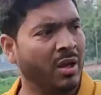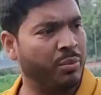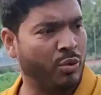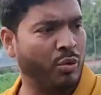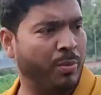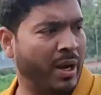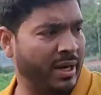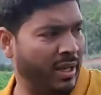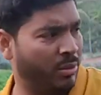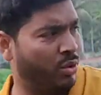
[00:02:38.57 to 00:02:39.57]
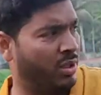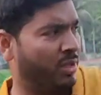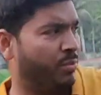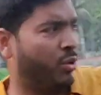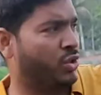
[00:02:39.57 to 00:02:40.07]
পুকুর পাড়ে এবং কি
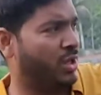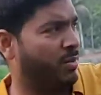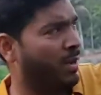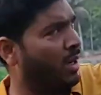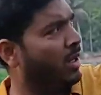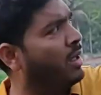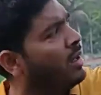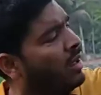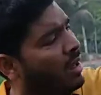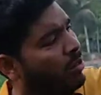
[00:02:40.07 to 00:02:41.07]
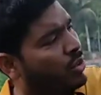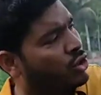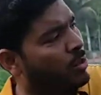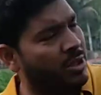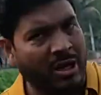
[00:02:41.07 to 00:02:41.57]
প্রজেক্ট পাড়ে এবং কি
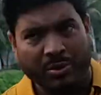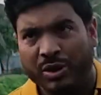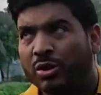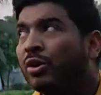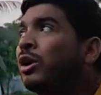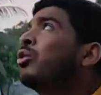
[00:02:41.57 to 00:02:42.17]
সব জায়গার মধ্যে এই ধরনের